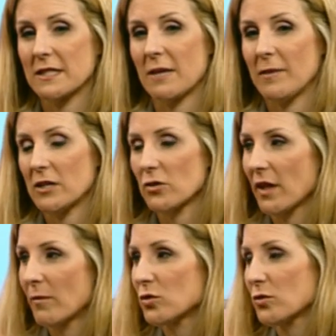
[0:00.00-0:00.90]
veces también
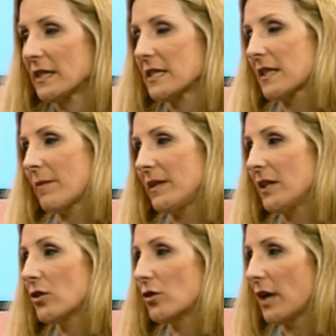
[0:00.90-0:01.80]
asociamos un
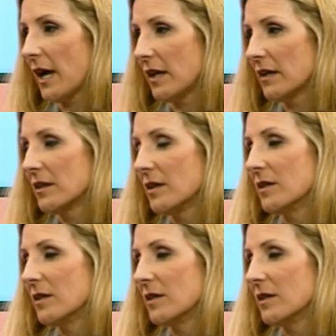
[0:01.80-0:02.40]
antihistamínico oral. Justo